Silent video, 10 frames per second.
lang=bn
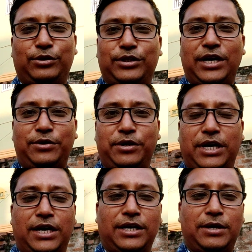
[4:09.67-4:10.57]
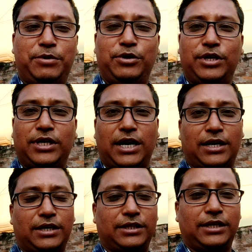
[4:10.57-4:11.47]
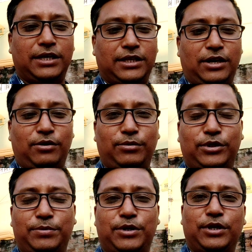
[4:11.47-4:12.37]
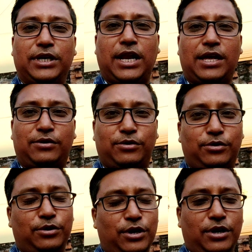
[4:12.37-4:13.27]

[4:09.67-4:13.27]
তো যাই হোক এখানে এই ভিডিওটি কারা কারা দেখলে তারা অবশ্যই ভিডিওটিকে লাইক করো